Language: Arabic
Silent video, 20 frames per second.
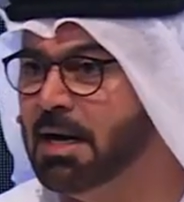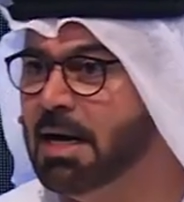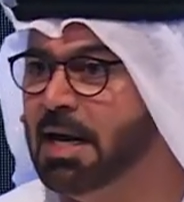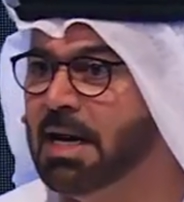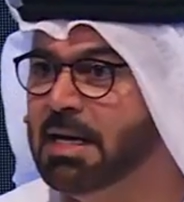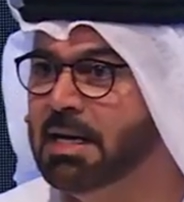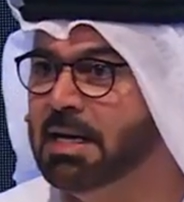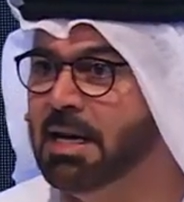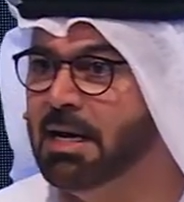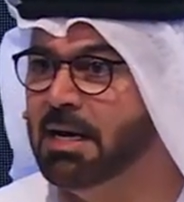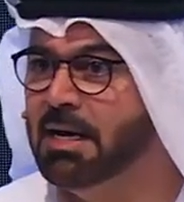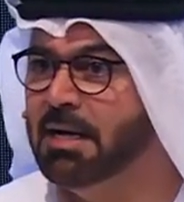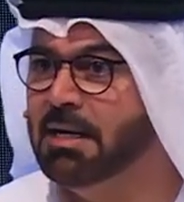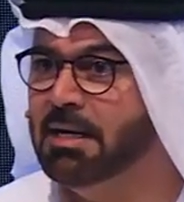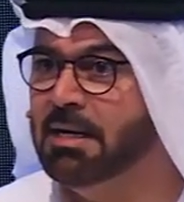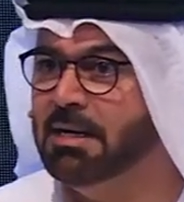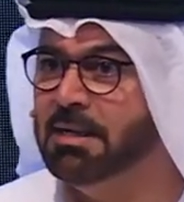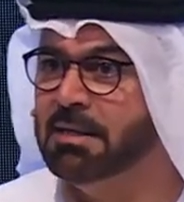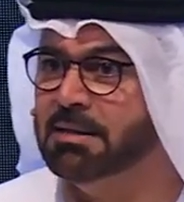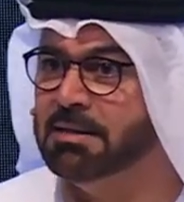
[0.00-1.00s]
اللا
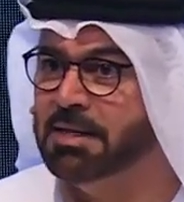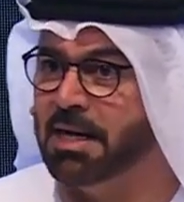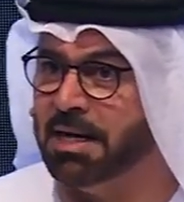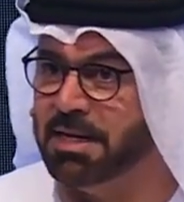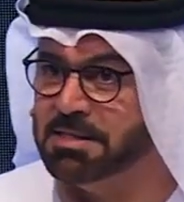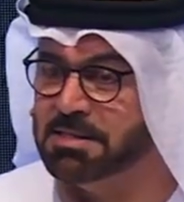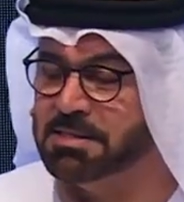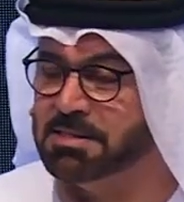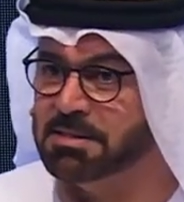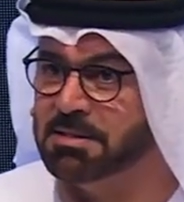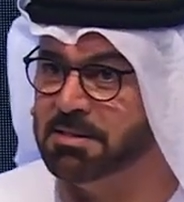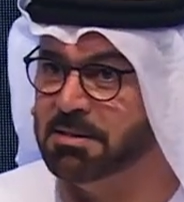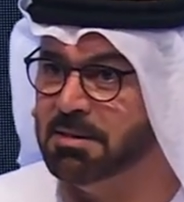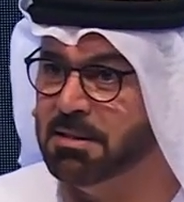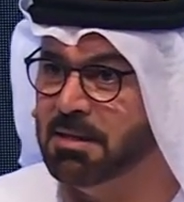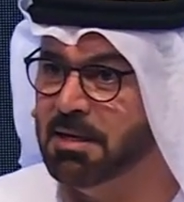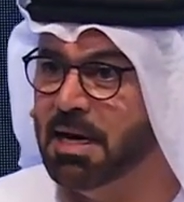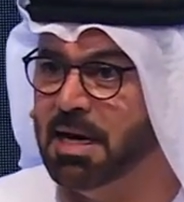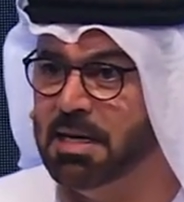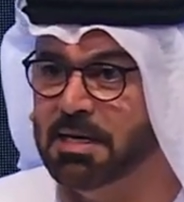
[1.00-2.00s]
دايتس
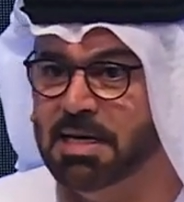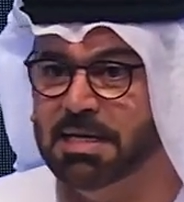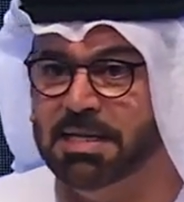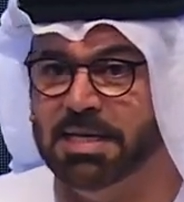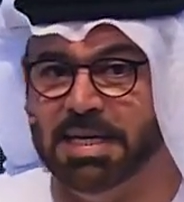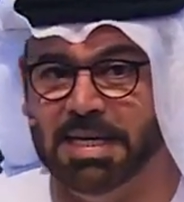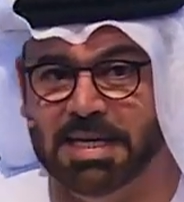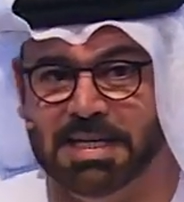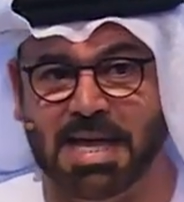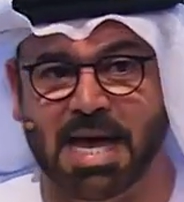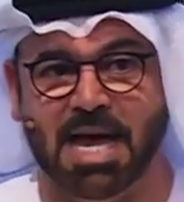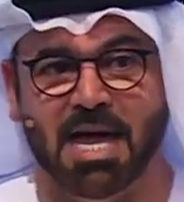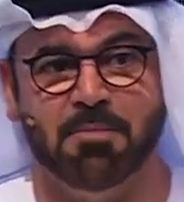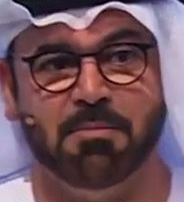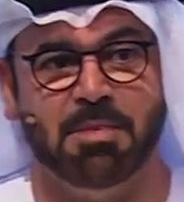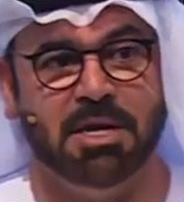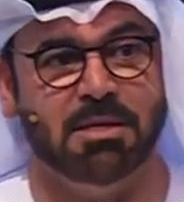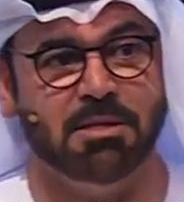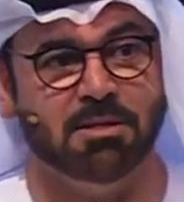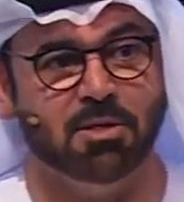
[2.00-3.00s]
التي
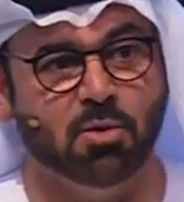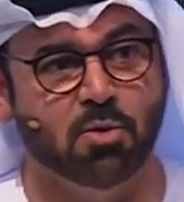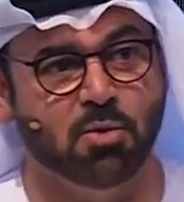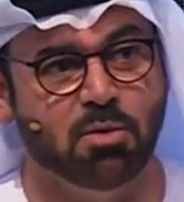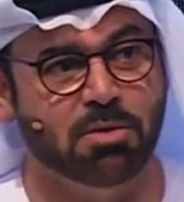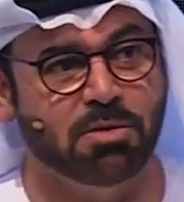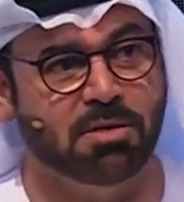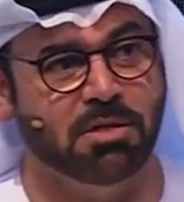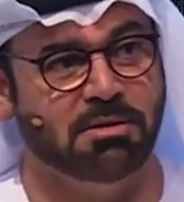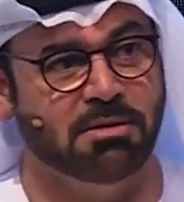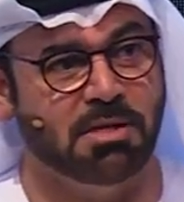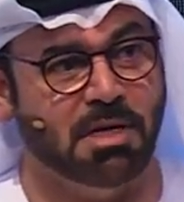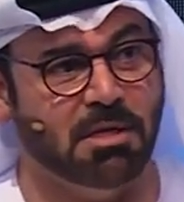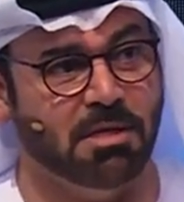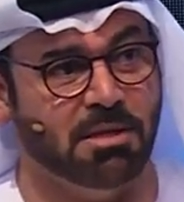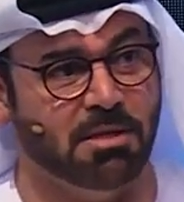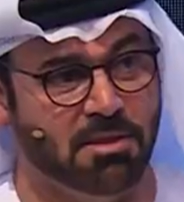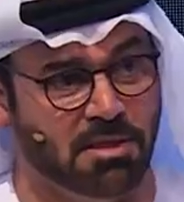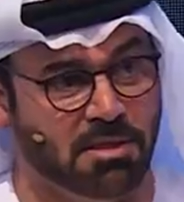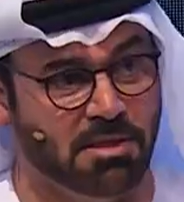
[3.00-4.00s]
دائما تكون
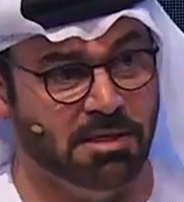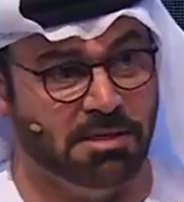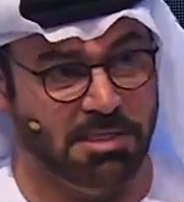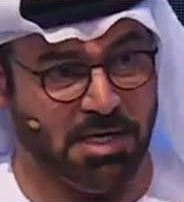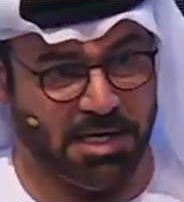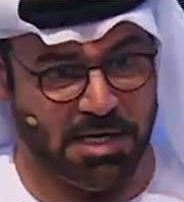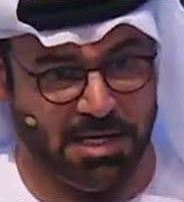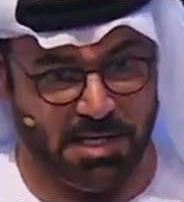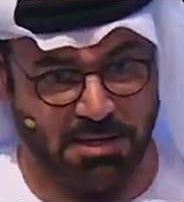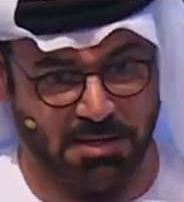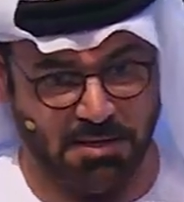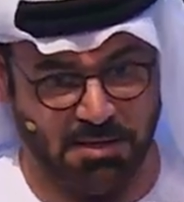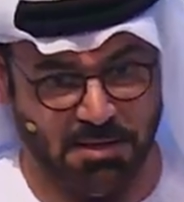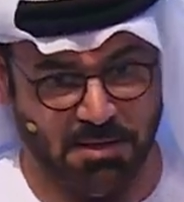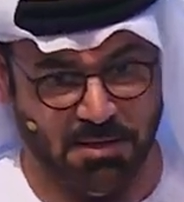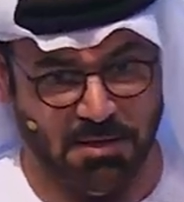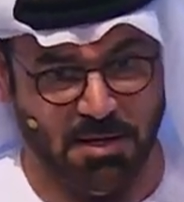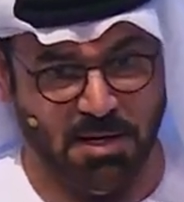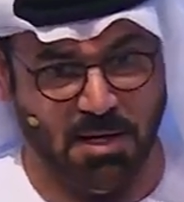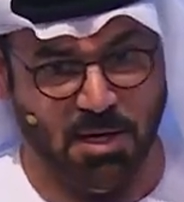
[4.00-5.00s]
ضد ضد التغيير
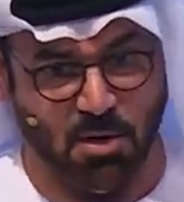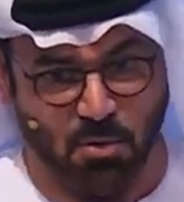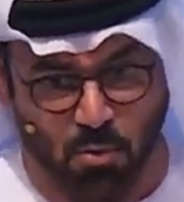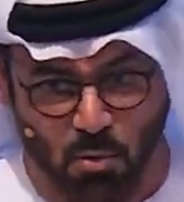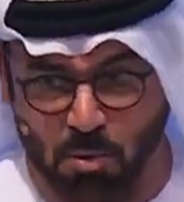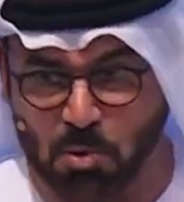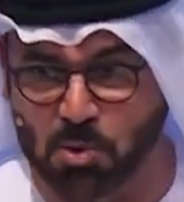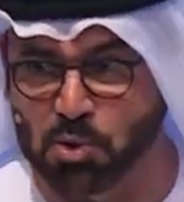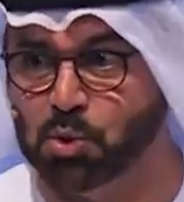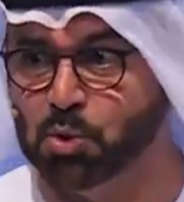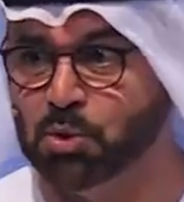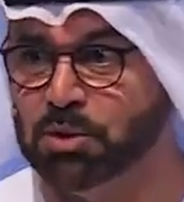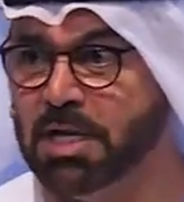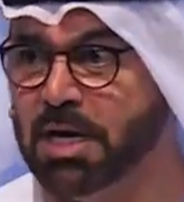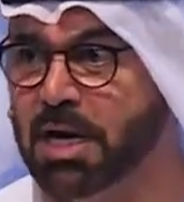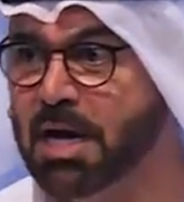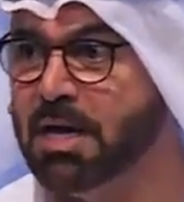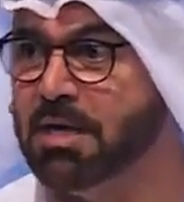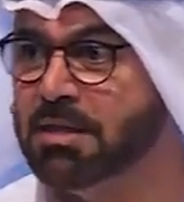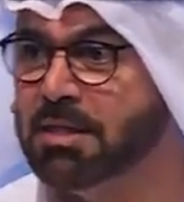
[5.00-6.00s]

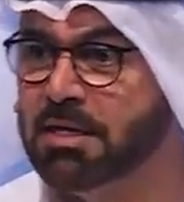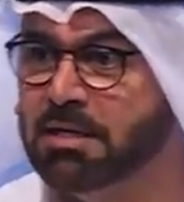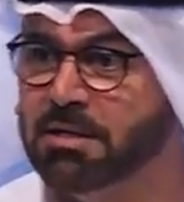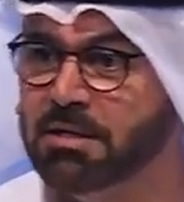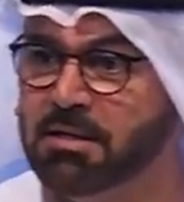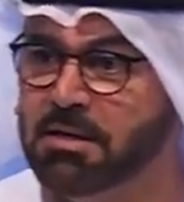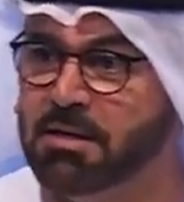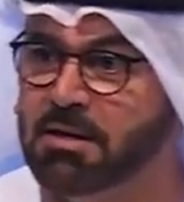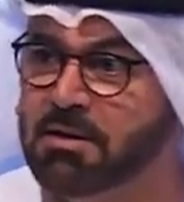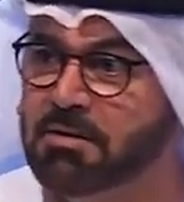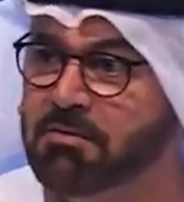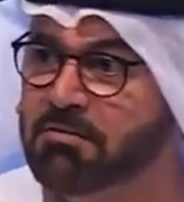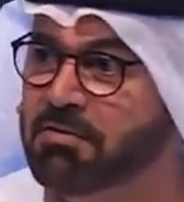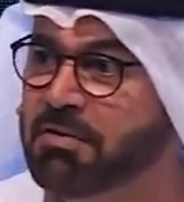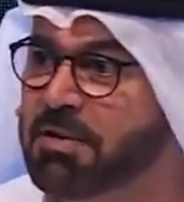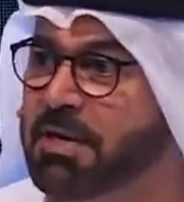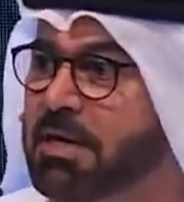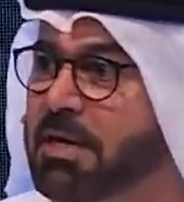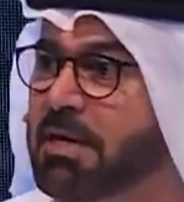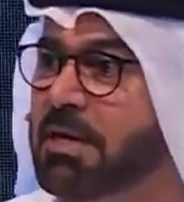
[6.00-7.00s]
وموجودة أيضا
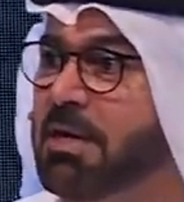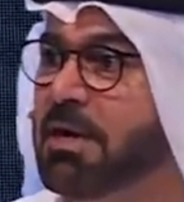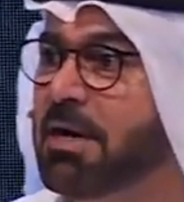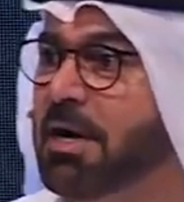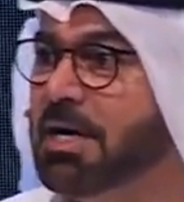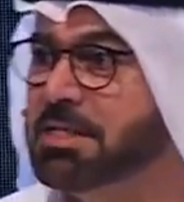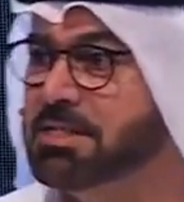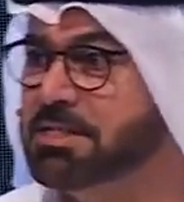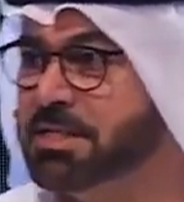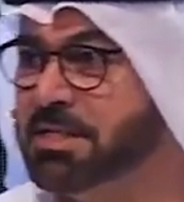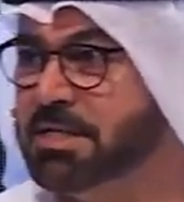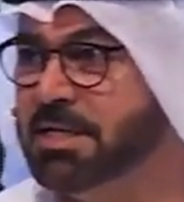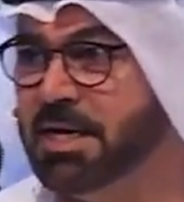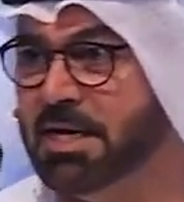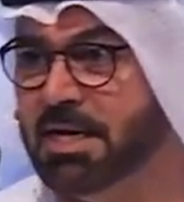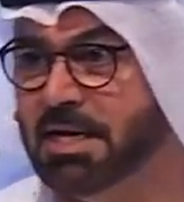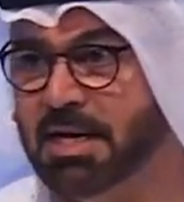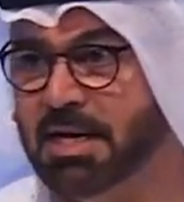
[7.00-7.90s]
في عصرنا